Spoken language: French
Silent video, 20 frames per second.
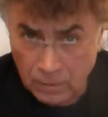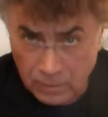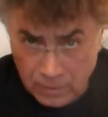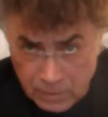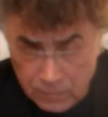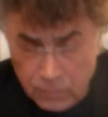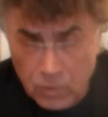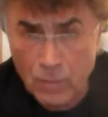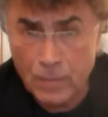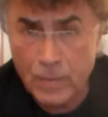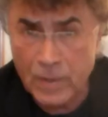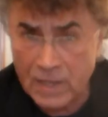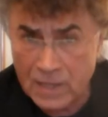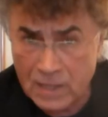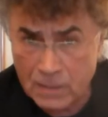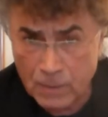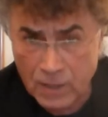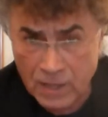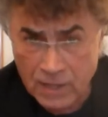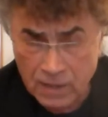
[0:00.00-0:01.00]
Développer
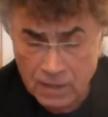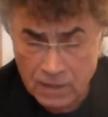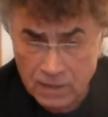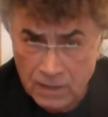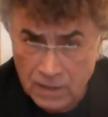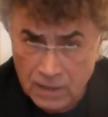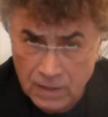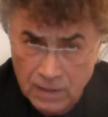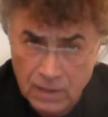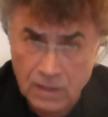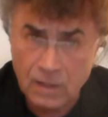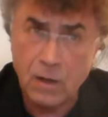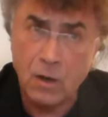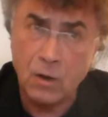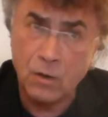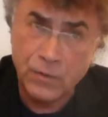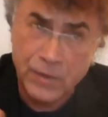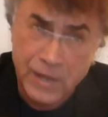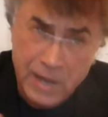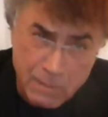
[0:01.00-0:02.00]
l'esprit critique
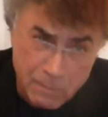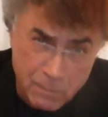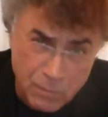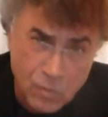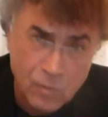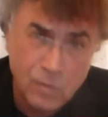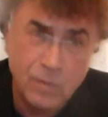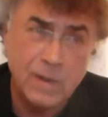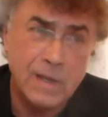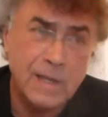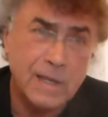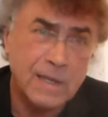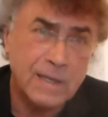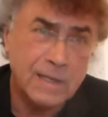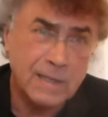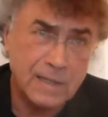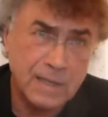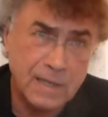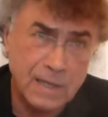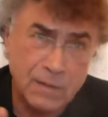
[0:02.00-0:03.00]
en amont,
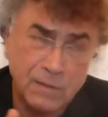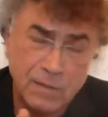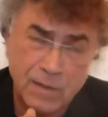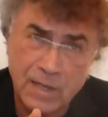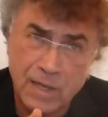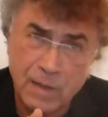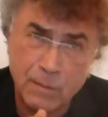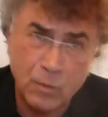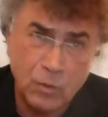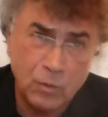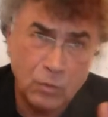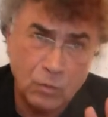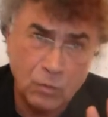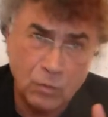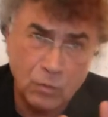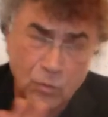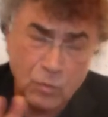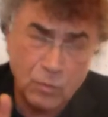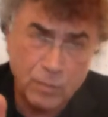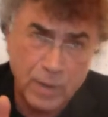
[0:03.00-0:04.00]
c'est évidemment
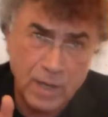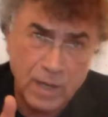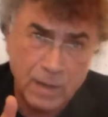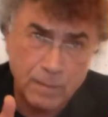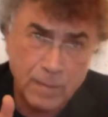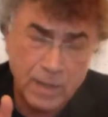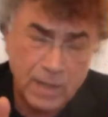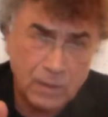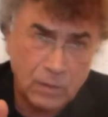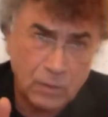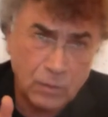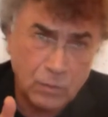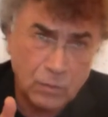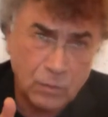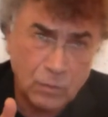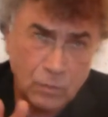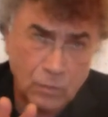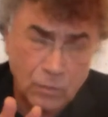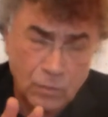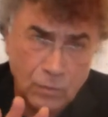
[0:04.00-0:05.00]
nous, permettre
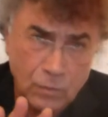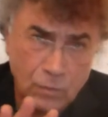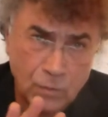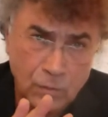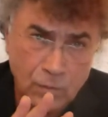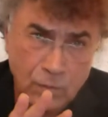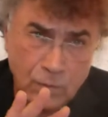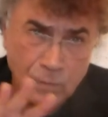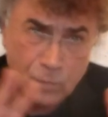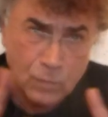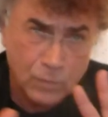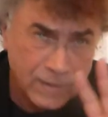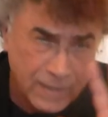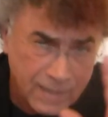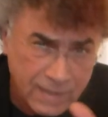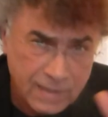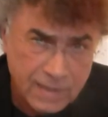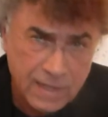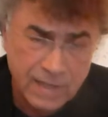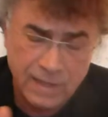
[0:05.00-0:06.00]
de,
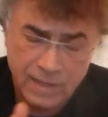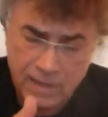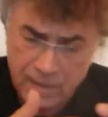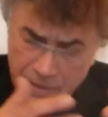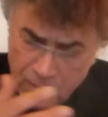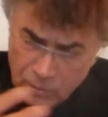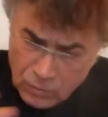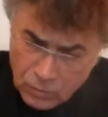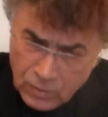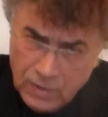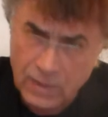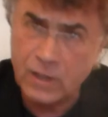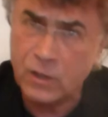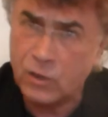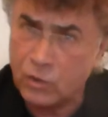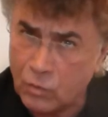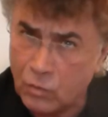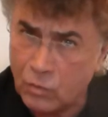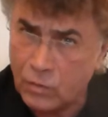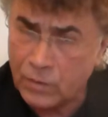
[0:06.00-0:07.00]
distinguer ce qui
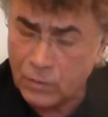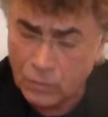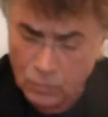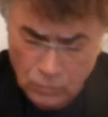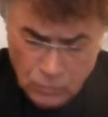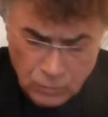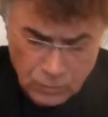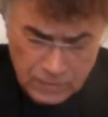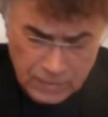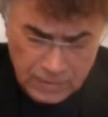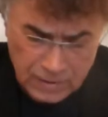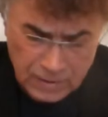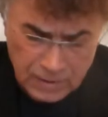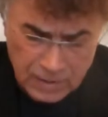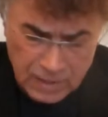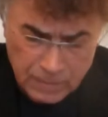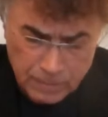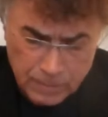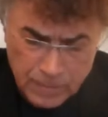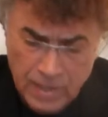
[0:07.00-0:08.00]
est juste de ce qui
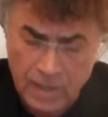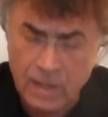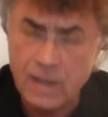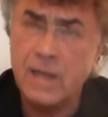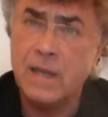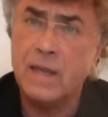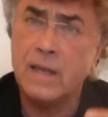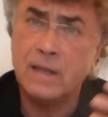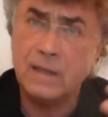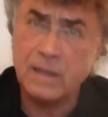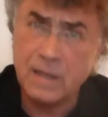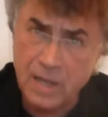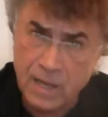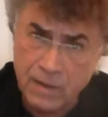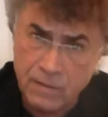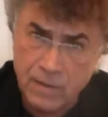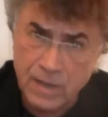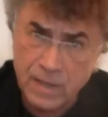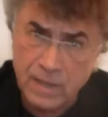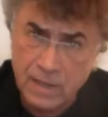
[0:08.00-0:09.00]
ne l'est pas,
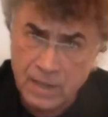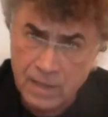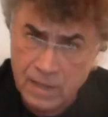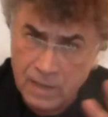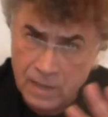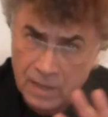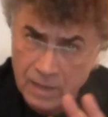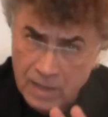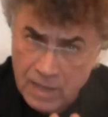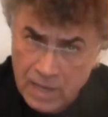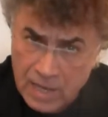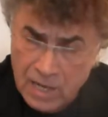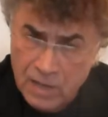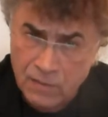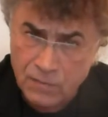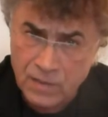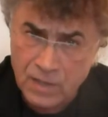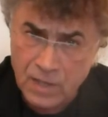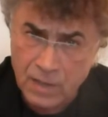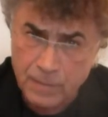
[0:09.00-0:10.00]
travailler à
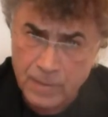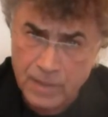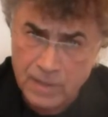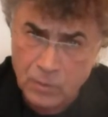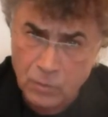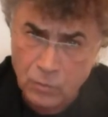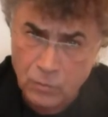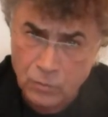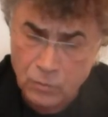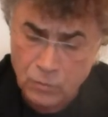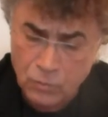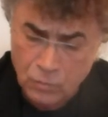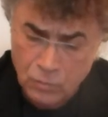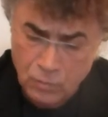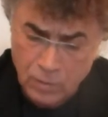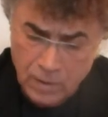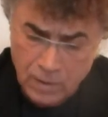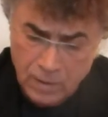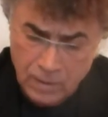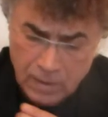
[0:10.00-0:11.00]
l'affirmation de
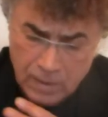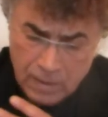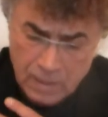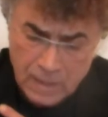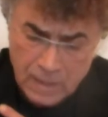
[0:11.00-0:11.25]
soi,